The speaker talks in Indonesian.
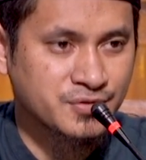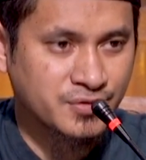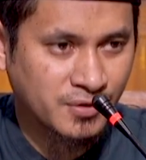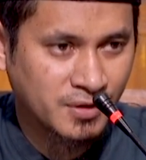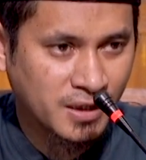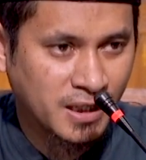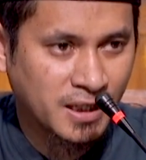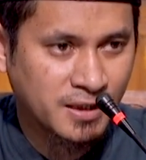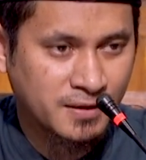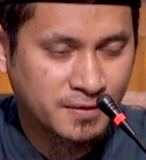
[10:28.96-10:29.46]

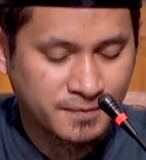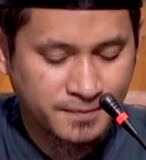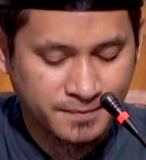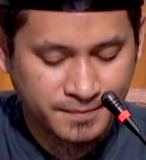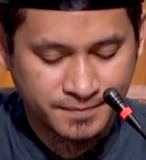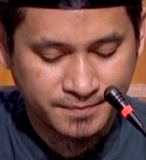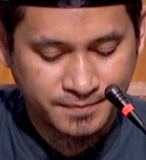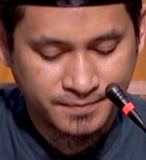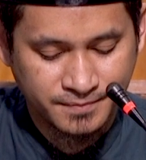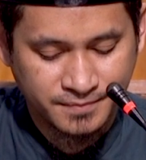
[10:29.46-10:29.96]
sholat. sholat.
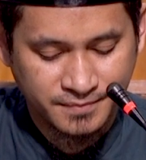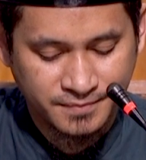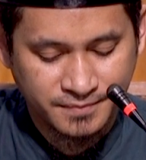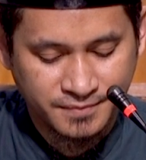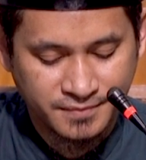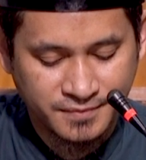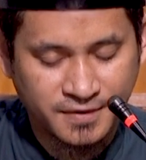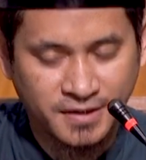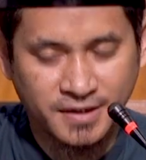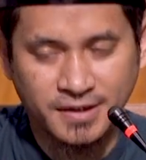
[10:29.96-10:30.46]

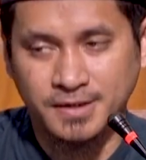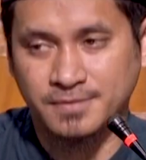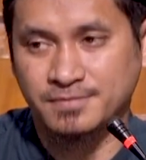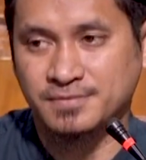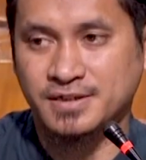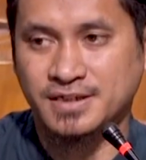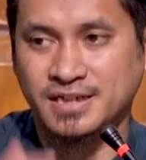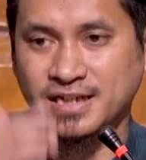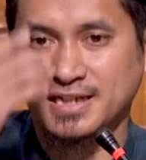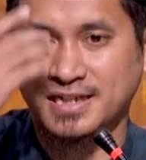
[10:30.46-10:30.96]
Taib.
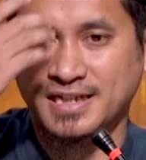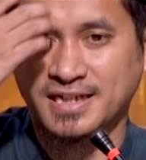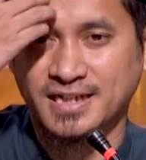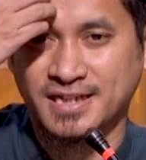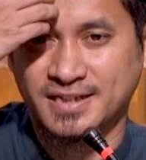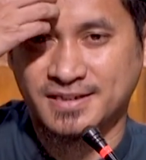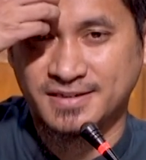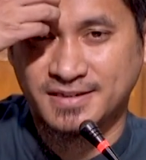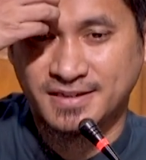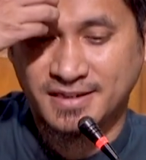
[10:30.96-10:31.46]
Kita
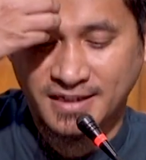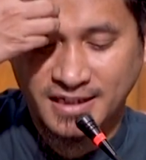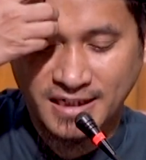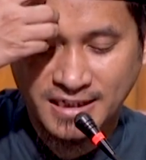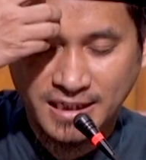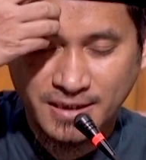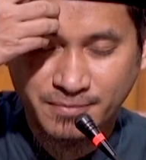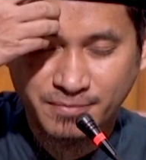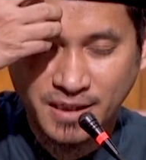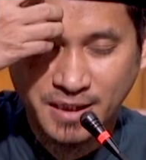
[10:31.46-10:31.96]
lihat
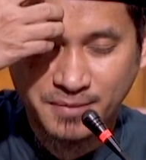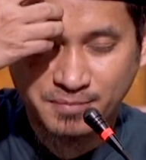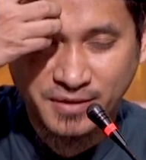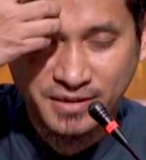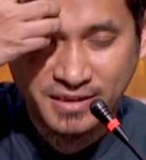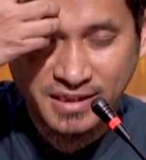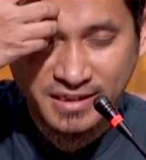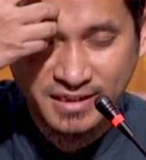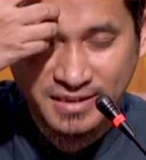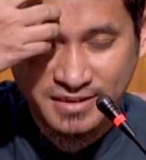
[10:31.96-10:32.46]
ada berapa
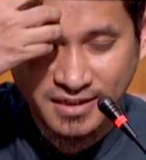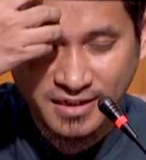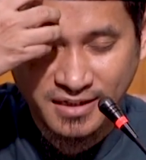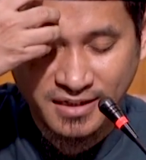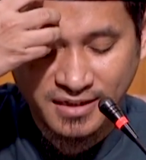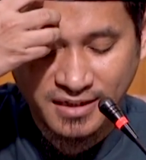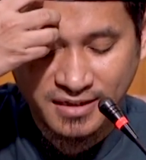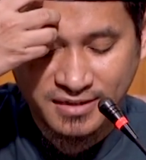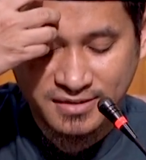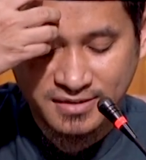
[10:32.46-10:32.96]
tadi
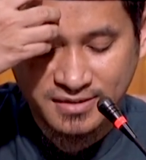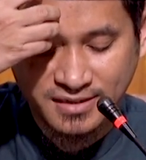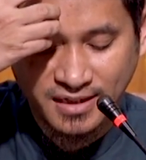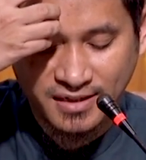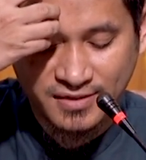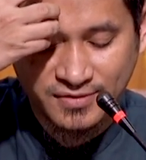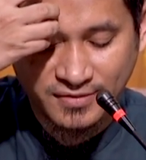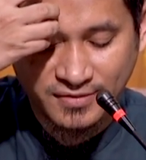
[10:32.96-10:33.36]
syarat sah